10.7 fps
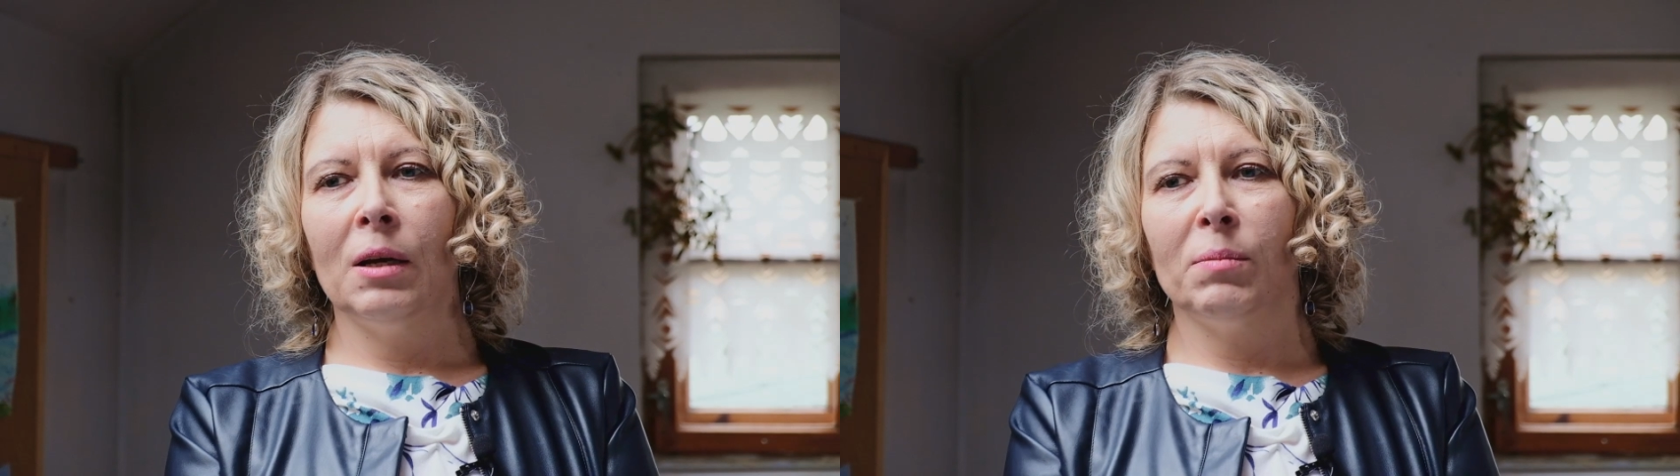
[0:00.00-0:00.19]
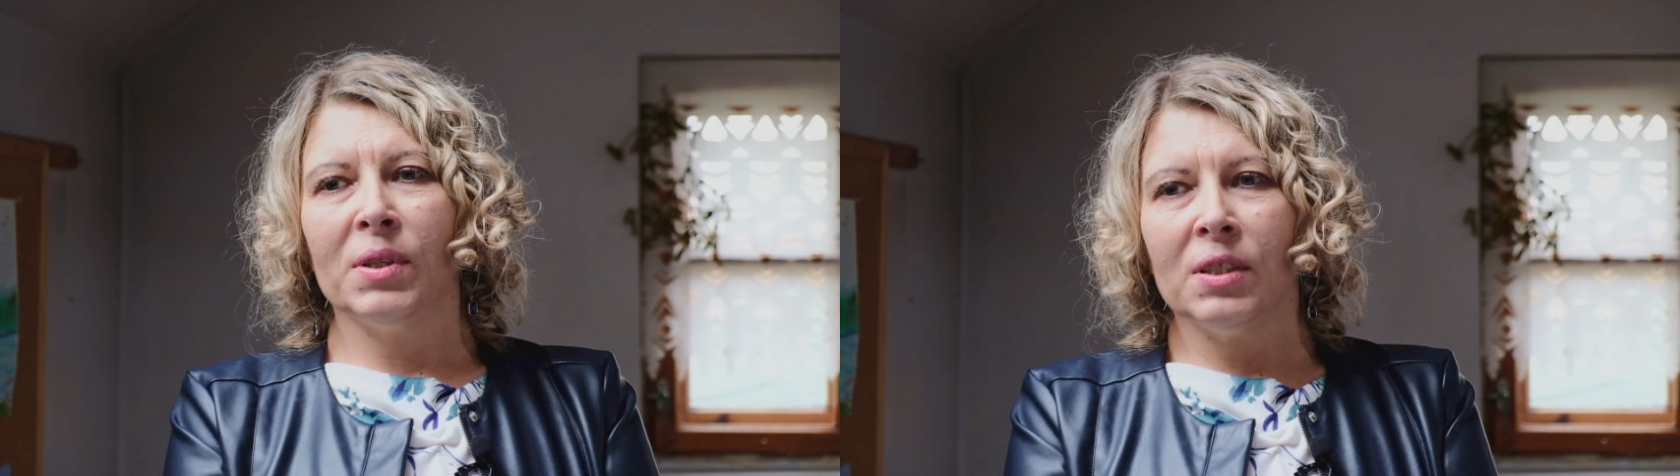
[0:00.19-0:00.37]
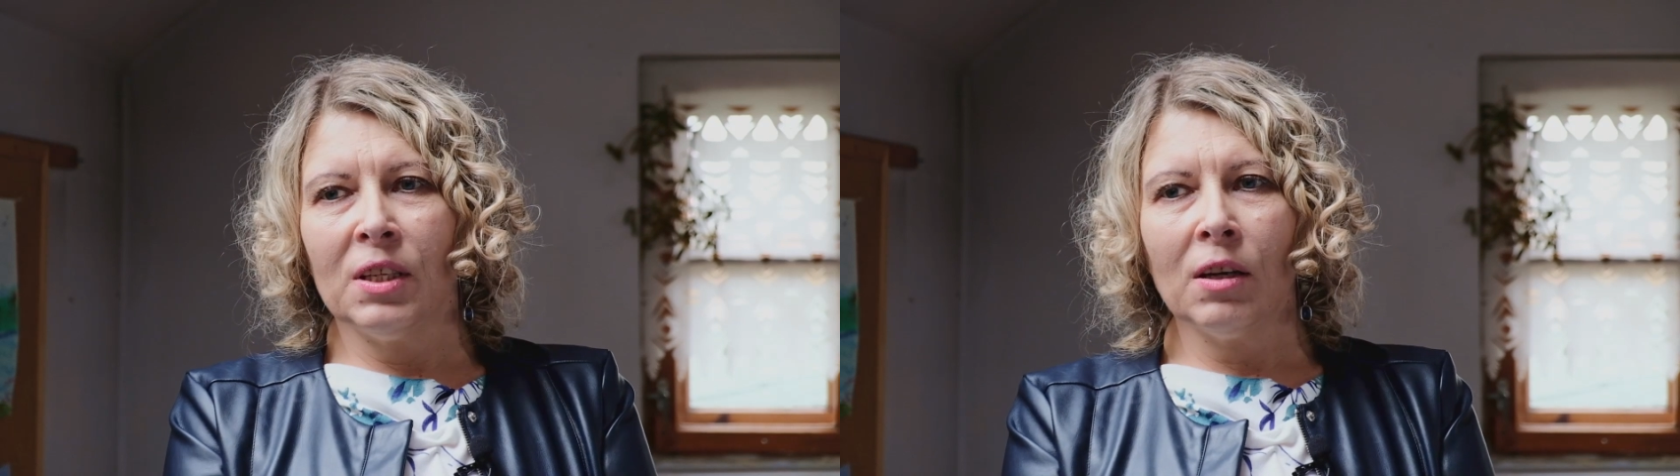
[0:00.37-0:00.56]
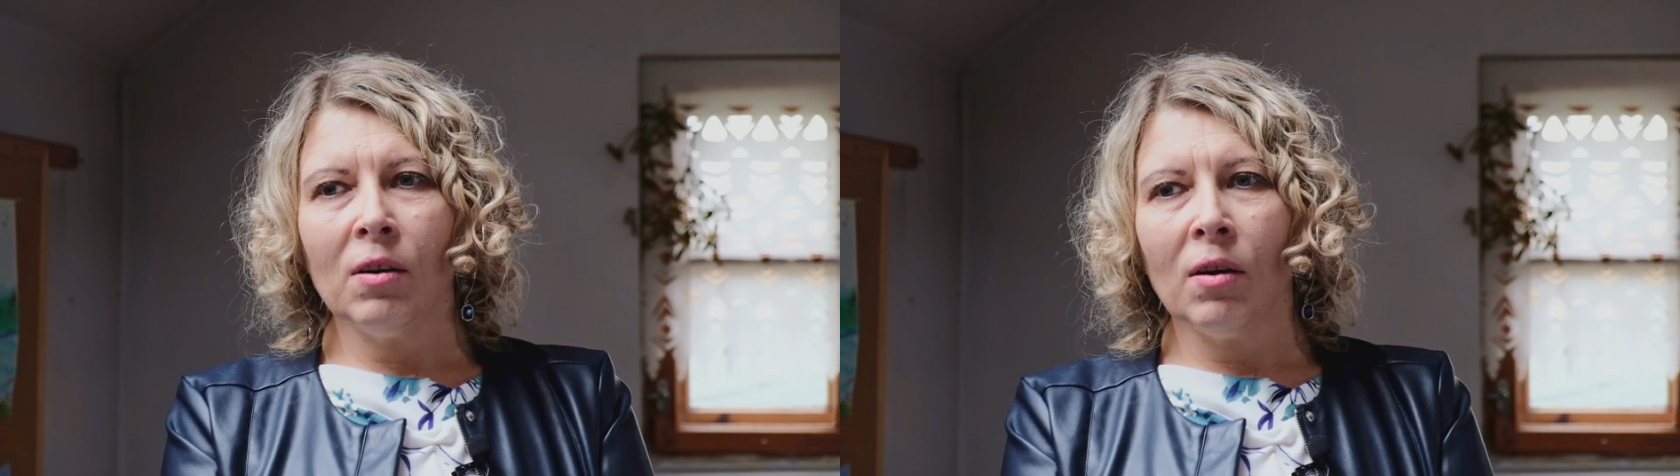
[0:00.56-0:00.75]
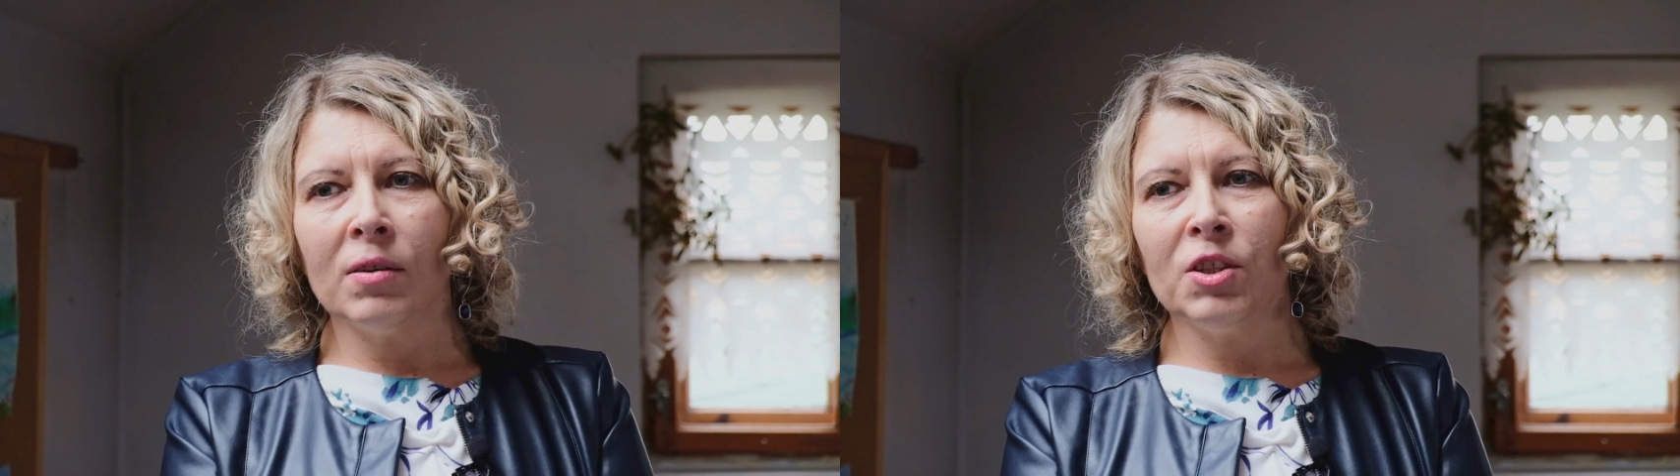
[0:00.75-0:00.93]
Bez
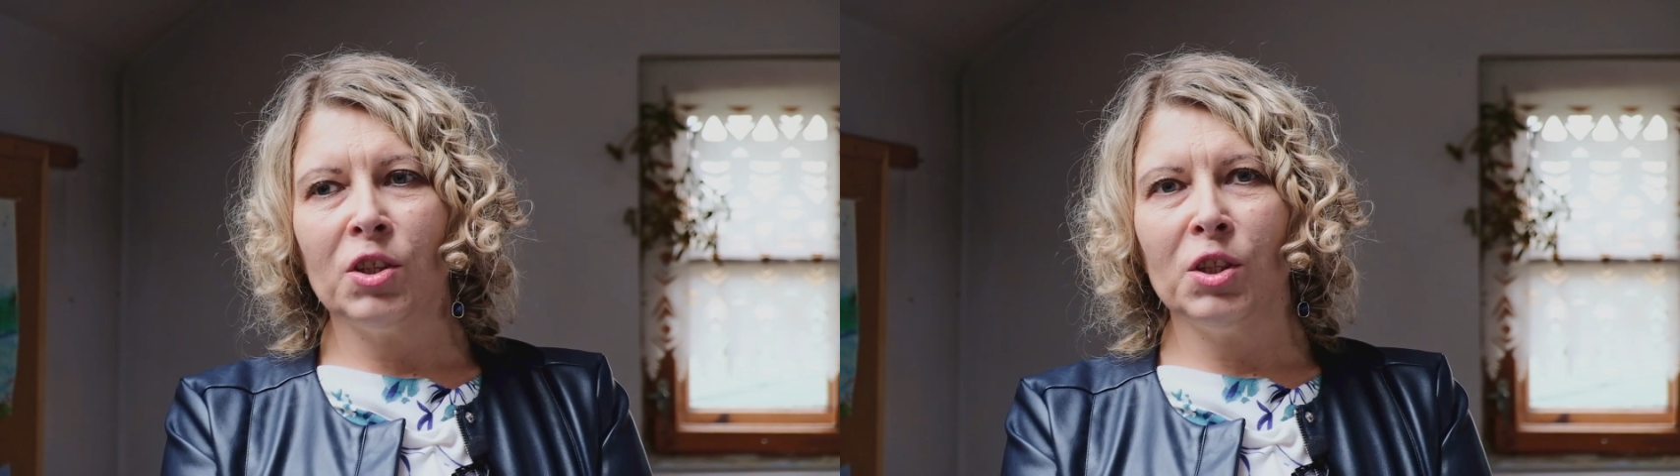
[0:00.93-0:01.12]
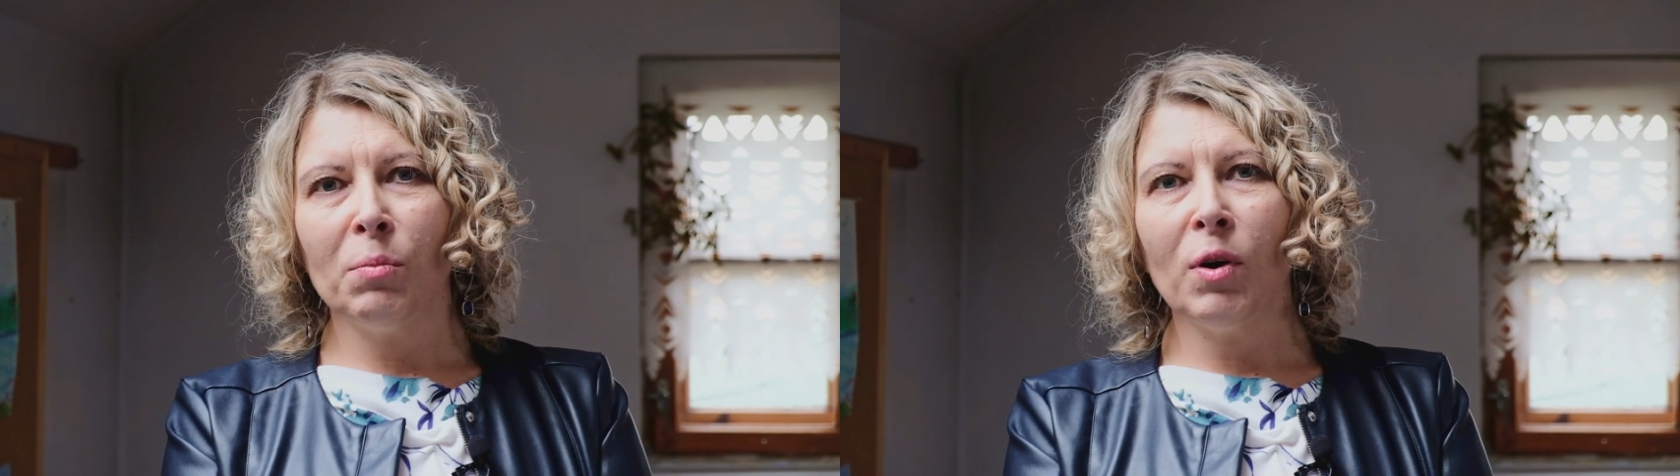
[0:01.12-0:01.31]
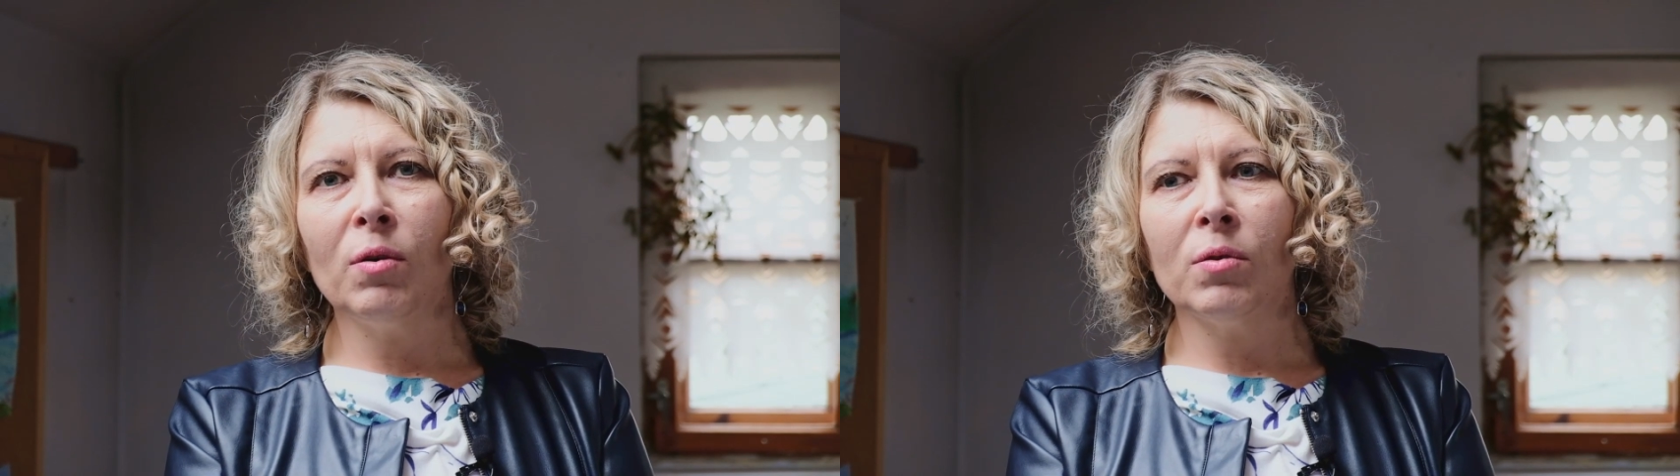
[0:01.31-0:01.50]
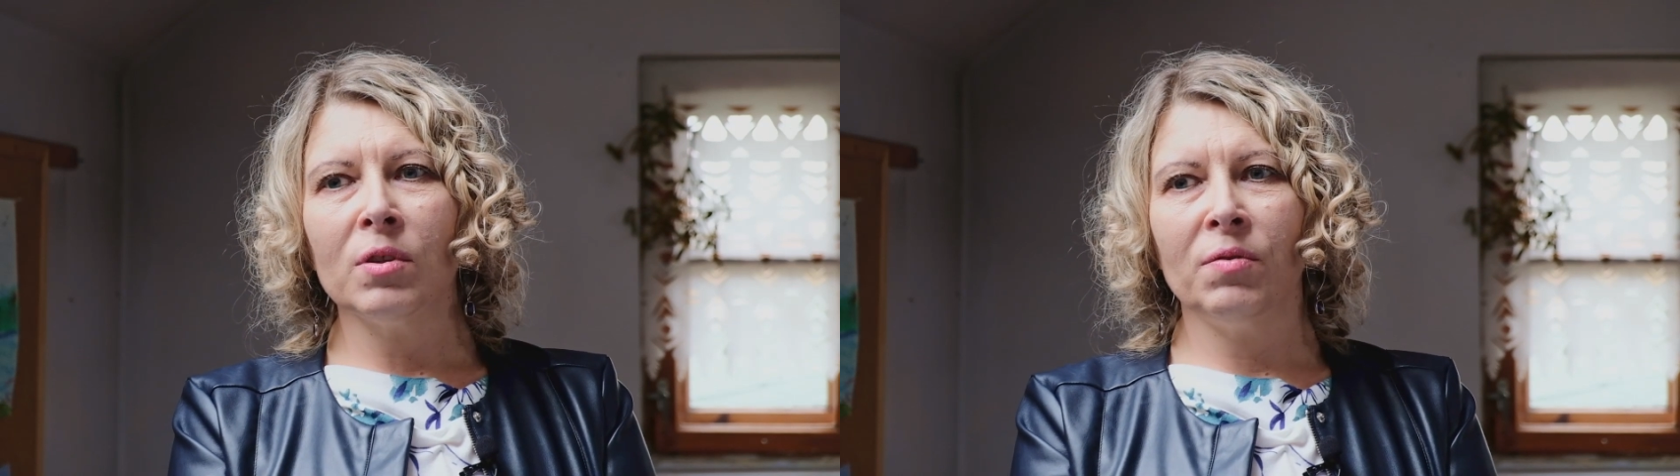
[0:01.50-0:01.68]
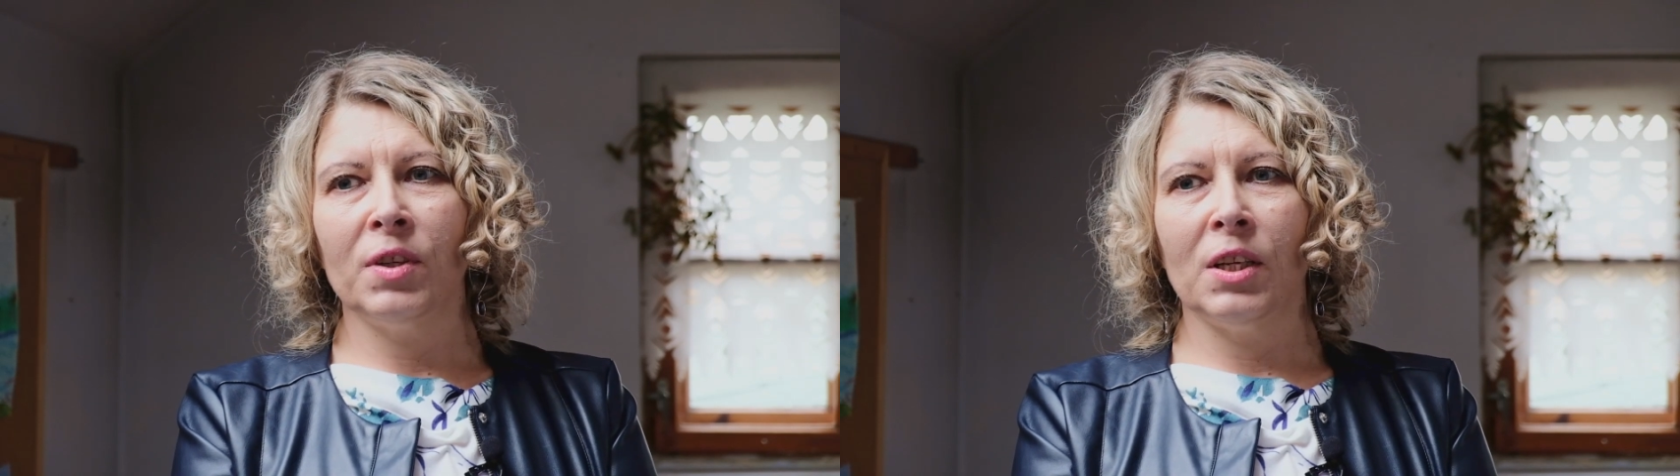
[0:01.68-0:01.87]
niego one się nie mogą
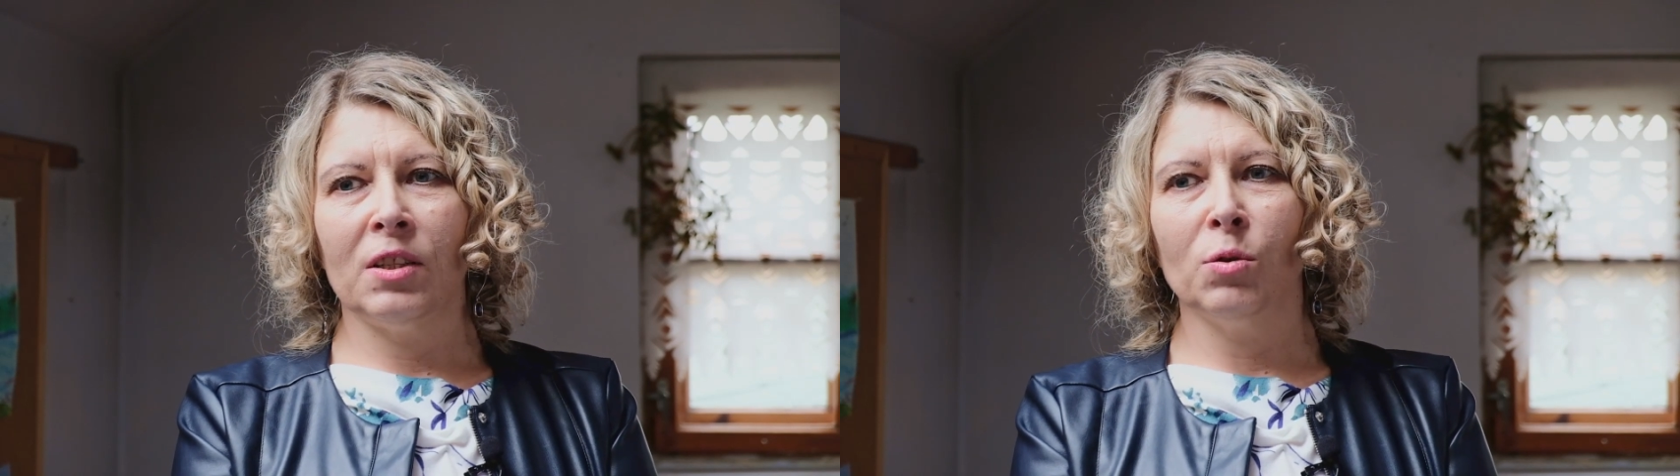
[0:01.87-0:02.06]
rozwijać.